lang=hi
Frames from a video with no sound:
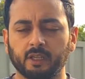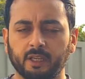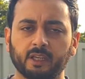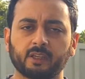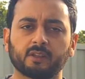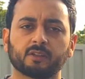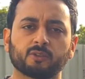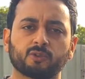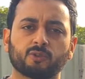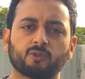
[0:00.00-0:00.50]

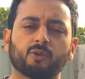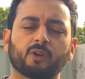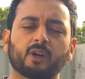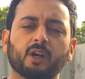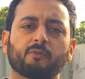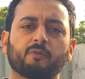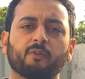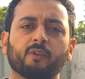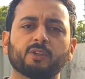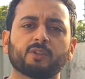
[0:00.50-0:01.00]
एक शो
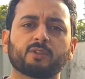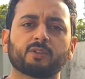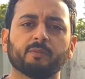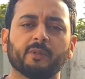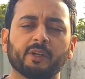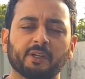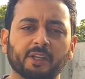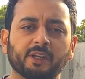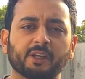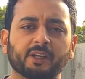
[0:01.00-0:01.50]
कार फिनिश
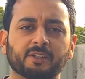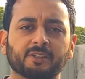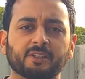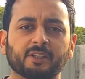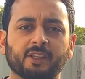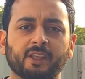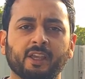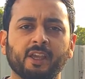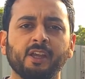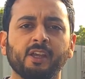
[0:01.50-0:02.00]
मेंटेन कर
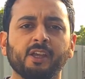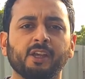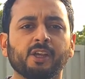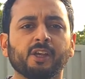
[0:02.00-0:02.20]
सकते हैं